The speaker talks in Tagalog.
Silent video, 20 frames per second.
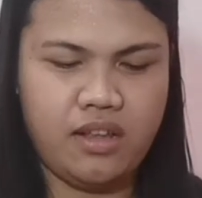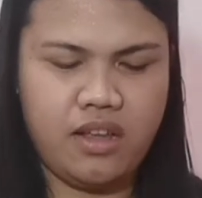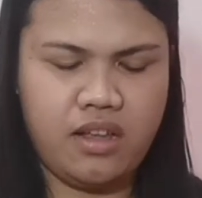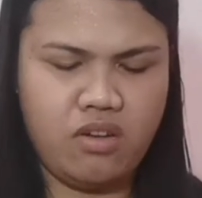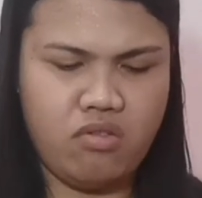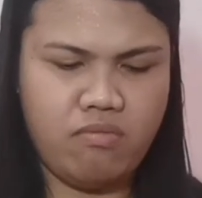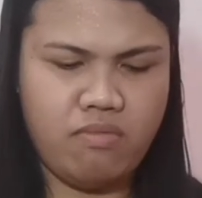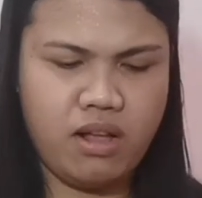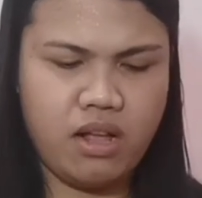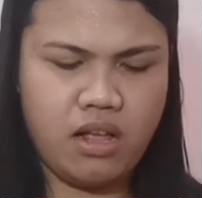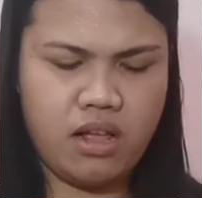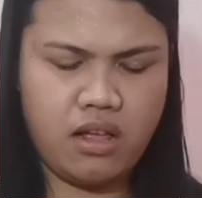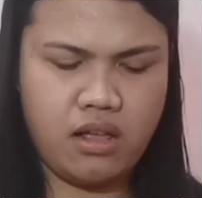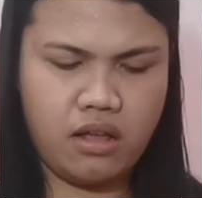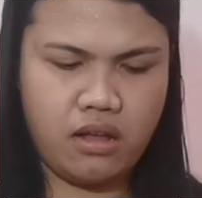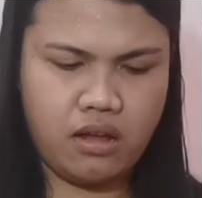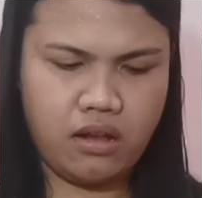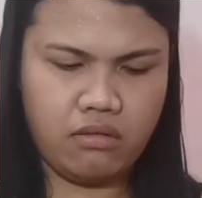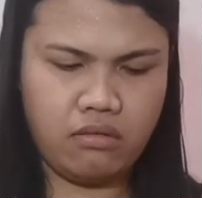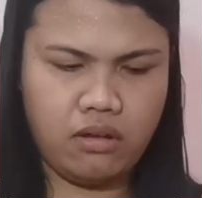ano, mga,
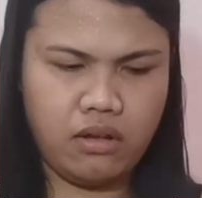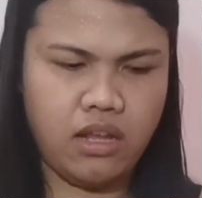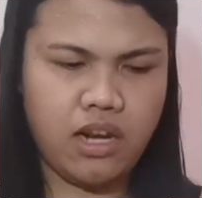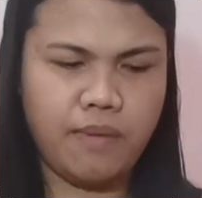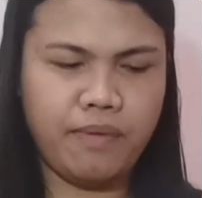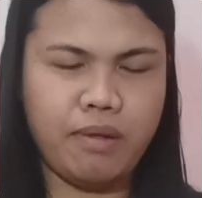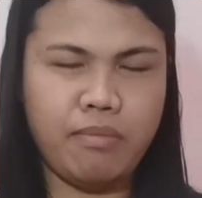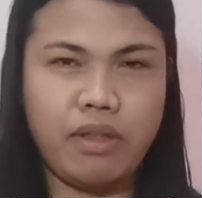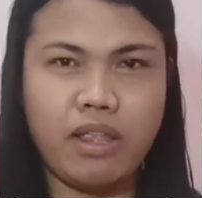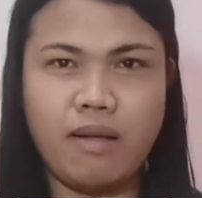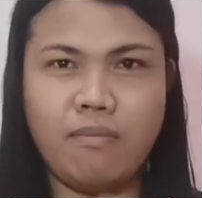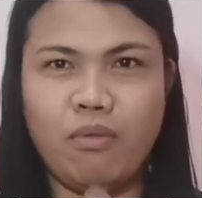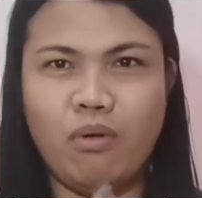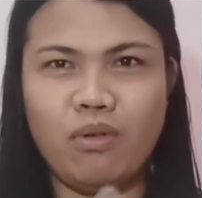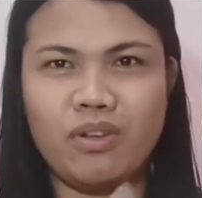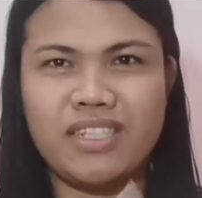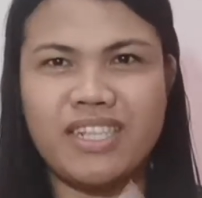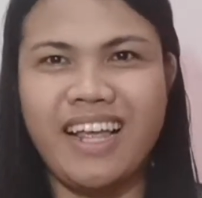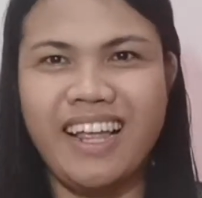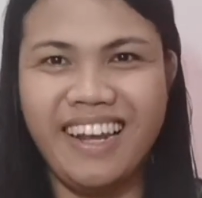hirap naman yung
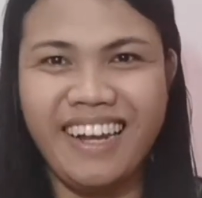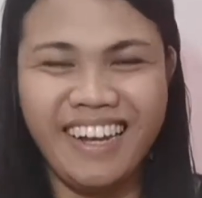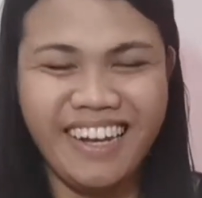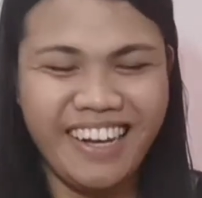buksan.